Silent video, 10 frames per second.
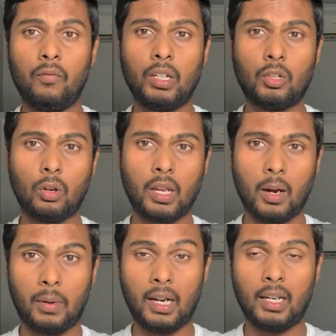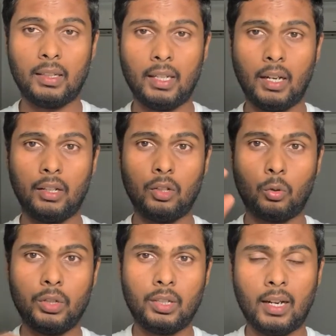விக்டோரியா மாநிலத்திலேருந்து
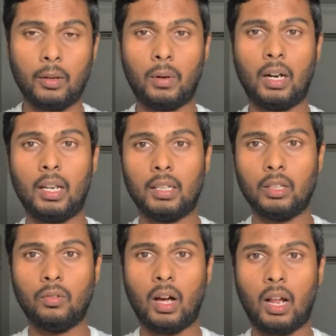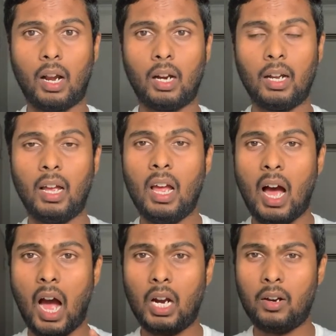குயின்ஸ்லாந்து மாநிலத்துக்கு வராங்க
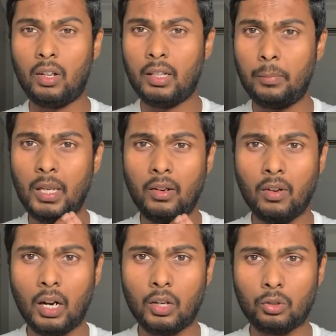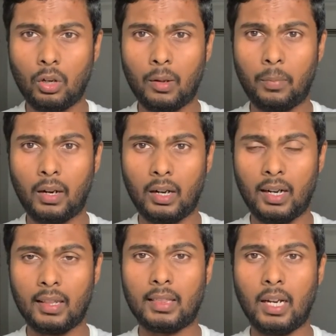அங்கே வந்து பீர்வான்னு சொல்லப்படுற
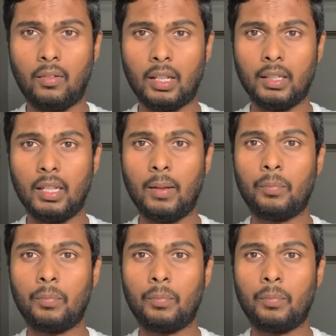இடத்துல வந்து